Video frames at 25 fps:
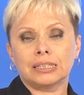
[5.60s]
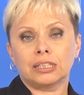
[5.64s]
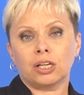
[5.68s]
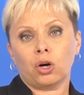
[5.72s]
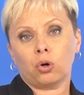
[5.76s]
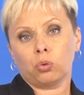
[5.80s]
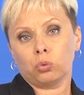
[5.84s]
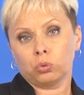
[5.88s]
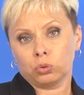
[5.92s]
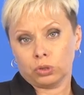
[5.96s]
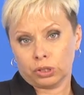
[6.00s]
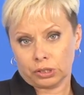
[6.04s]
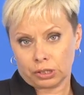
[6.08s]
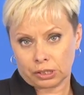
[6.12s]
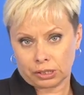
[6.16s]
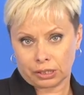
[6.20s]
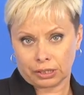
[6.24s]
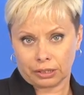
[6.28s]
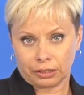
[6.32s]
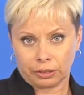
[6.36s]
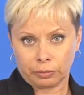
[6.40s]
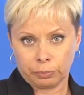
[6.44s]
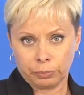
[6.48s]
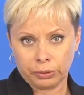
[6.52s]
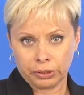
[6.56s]
на
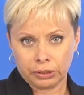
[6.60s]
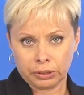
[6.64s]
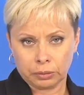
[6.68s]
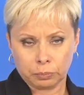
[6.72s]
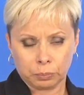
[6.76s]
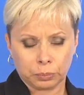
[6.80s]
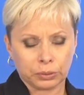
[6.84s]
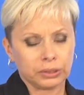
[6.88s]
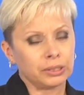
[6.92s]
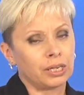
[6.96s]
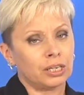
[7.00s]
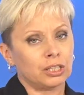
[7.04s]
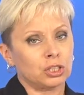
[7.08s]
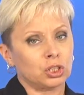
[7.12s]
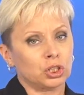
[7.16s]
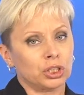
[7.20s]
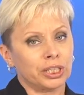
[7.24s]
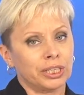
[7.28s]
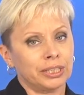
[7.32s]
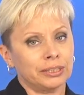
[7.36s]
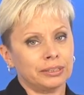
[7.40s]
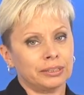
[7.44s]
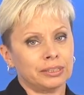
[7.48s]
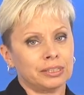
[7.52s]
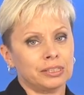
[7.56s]
улицах «Эрбита»
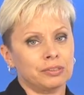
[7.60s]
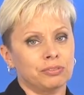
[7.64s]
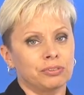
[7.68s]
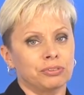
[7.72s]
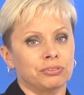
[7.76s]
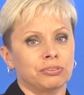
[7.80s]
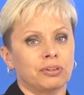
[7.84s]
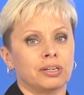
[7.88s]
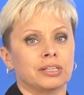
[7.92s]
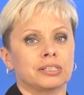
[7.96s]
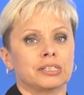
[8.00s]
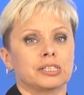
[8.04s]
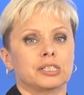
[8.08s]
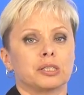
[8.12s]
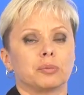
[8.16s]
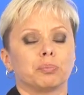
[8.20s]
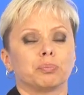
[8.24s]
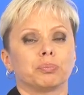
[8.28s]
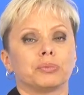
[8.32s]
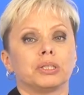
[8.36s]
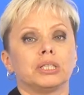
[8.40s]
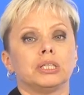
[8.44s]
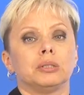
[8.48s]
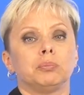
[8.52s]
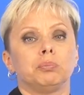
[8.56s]
продолжает развиваться.
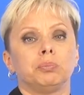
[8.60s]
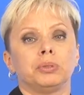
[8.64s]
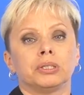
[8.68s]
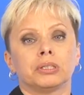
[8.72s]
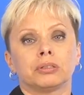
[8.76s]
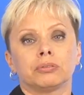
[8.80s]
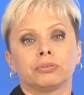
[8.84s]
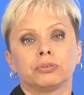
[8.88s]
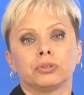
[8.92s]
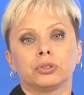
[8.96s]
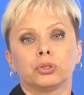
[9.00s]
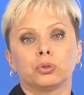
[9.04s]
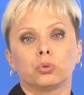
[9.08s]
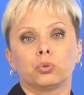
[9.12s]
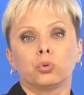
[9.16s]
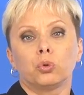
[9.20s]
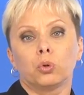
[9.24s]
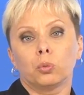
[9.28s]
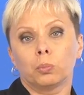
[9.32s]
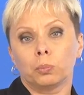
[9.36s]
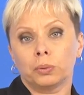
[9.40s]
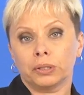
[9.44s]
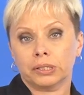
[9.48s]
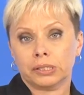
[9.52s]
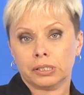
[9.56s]
И первые
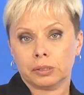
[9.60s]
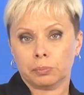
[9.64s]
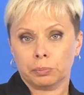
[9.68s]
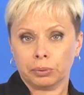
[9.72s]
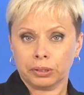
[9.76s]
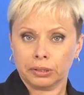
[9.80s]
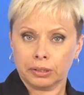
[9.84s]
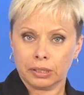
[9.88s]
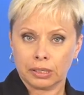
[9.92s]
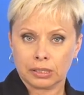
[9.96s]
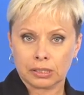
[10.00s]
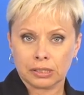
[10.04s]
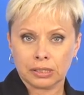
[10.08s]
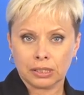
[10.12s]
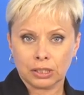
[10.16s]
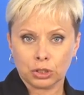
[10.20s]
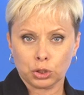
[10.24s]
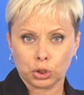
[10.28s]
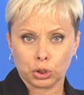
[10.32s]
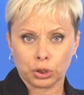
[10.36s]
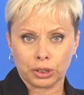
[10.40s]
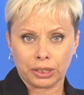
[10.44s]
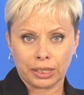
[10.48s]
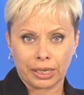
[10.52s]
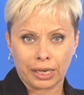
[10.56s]
комплексы,
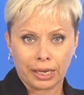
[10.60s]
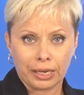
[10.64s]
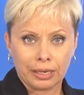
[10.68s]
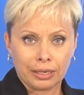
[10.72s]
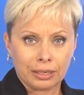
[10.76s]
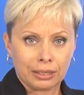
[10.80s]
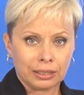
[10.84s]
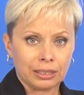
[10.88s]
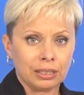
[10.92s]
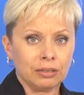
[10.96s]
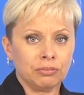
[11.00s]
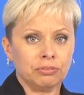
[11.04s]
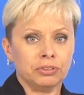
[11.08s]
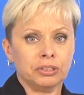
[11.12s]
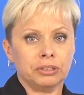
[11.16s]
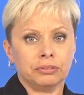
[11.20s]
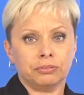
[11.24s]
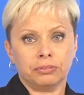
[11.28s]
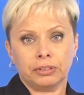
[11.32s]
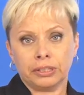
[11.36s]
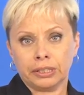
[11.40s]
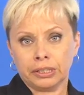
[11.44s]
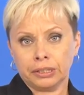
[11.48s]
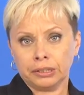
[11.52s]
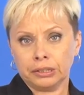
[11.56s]
предназначенные для
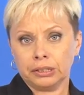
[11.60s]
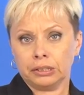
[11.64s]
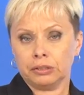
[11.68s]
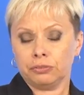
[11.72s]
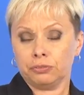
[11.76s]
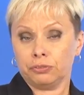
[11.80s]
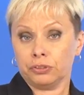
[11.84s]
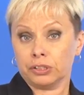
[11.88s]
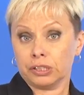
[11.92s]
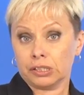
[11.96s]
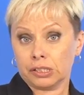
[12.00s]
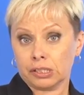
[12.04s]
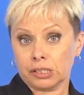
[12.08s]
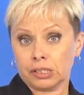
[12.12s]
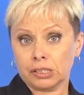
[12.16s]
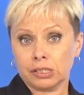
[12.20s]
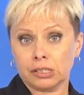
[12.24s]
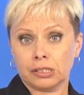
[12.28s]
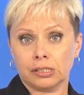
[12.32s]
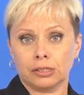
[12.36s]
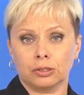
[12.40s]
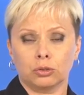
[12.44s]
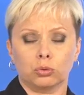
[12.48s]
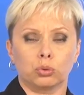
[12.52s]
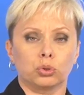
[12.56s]
выявления и
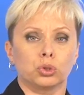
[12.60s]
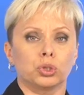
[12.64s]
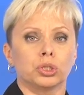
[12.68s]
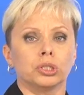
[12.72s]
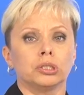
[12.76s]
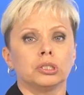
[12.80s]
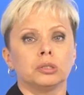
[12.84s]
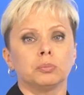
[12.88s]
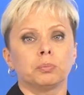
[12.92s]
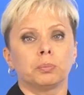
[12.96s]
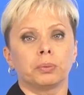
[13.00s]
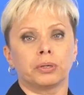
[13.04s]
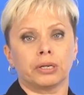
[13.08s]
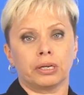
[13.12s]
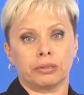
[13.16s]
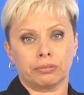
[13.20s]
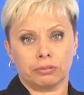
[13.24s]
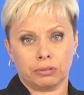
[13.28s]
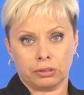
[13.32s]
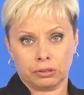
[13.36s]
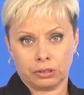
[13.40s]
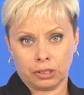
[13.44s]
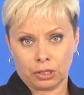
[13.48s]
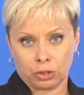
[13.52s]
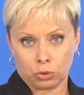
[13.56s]
фиксации нарушений
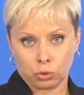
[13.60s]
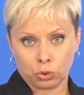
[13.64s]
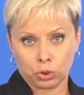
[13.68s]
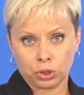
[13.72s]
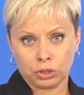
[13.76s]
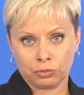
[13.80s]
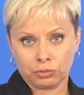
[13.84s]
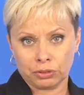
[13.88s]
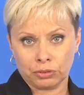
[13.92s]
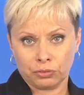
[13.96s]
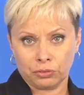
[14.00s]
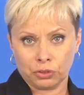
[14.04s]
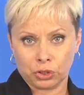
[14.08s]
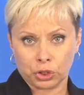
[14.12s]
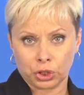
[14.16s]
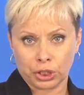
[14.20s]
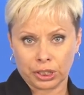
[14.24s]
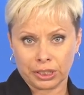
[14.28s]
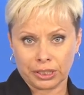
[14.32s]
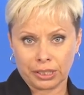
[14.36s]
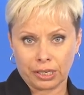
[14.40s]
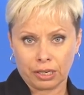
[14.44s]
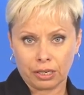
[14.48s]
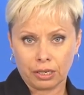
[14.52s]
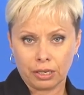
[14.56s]
правил дорожного
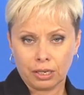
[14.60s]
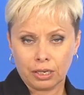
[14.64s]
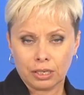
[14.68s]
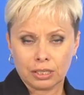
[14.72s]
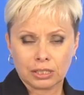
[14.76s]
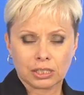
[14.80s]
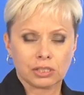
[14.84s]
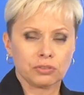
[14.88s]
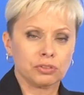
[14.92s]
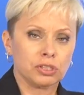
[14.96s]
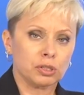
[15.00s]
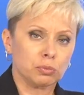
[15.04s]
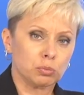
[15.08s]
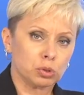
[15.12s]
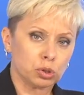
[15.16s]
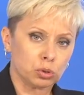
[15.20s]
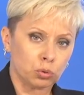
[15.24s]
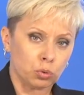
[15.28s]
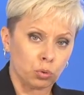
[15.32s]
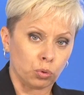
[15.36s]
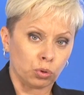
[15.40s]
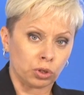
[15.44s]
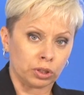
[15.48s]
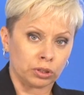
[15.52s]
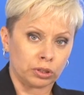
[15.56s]
движения, совсем
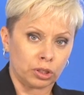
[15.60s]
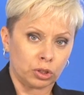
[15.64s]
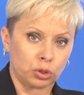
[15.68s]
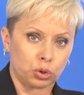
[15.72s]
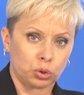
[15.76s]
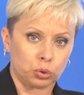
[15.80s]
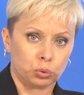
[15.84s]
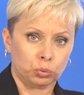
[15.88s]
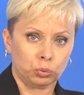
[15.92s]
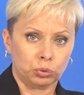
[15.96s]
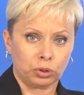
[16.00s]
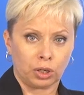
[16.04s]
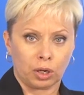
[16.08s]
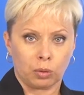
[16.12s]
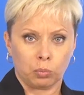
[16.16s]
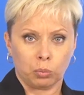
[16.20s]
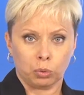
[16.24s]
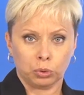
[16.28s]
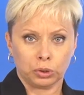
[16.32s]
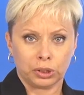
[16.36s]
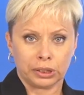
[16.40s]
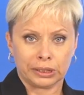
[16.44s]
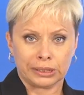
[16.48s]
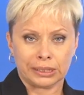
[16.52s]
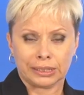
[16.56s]
скоро начнут
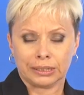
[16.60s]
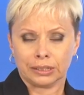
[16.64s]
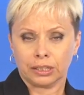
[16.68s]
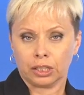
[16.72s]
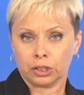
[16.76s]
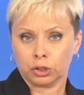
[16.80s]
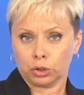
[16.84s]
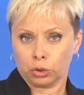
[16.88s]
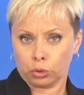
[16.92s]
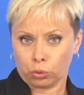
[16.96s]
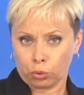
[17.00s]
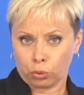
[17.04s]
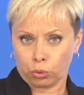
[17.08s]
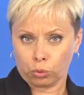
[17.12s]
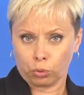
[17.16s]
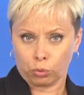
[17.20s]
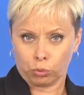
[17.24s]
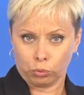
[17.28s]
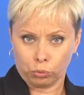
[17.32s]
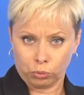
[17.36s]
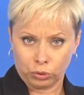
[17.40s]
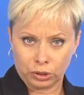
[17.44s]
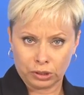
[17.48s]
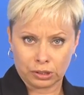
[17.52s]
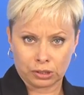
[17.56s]
работать на трех
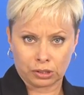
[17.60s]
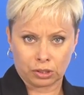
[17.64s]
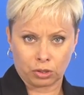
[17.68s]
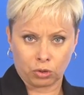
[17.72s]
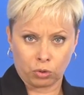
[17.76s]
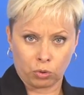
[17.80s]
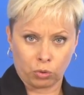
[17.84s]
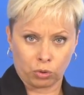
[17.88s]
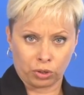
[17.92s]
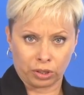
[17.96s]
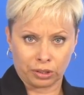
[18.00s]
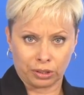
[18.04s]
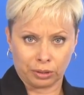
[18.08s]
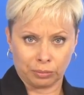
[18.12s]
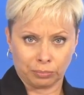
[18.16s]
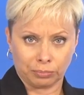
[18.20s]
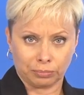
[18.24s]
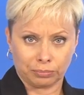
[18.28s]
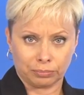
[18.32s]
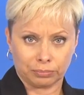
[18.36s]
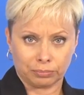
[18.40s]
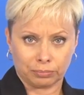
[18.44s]
улицах города.